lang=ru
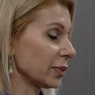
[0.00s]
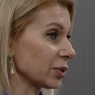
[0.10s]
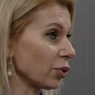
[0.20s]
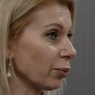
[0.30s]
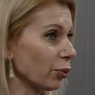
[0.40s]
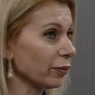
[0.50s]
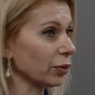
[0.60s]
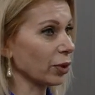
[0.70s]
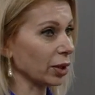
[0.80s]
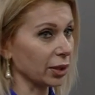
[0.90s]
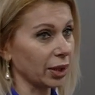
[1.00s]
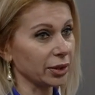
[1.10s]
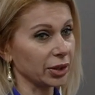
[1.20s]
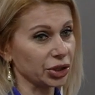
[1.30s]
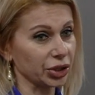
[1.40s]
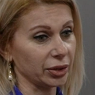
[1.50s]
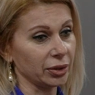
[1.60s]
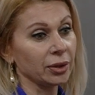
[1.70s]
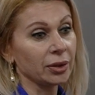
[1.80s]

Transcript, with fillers: с любого уголка нашей